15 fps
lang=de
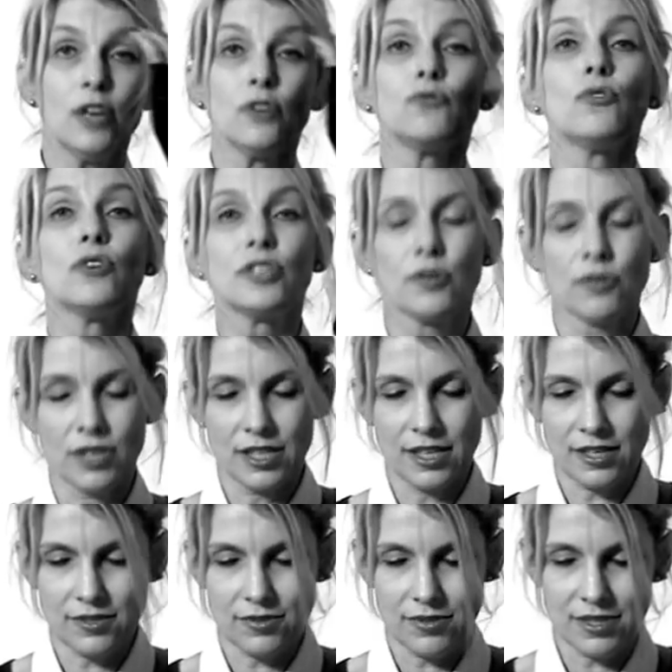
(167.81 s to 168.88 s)
Nur Junge
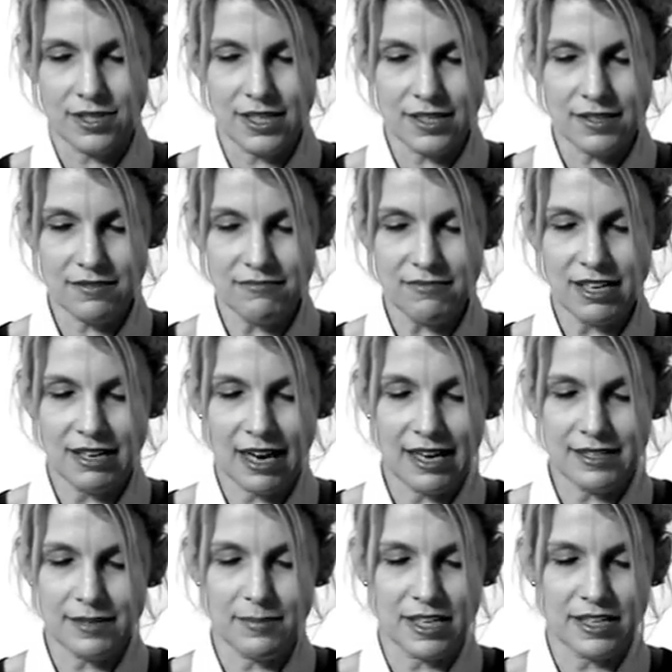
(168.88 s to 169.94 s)
natürlich, denn
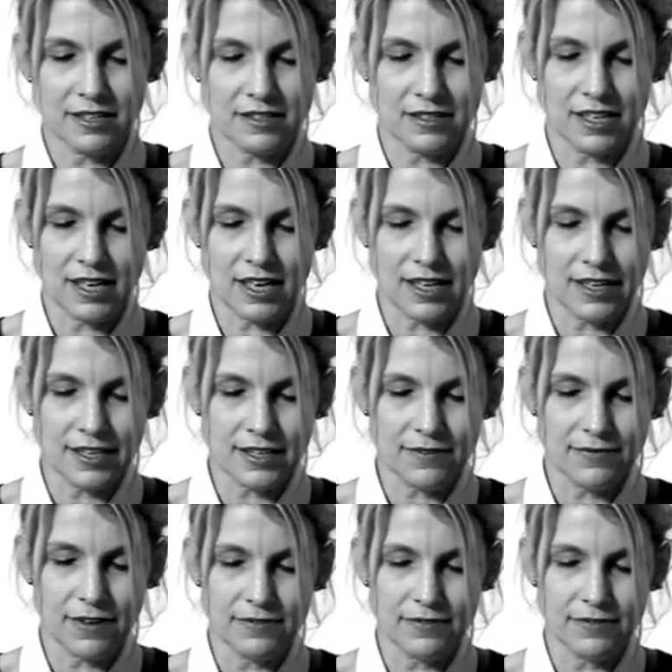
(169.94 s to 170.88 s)
alte Männer sind eklig,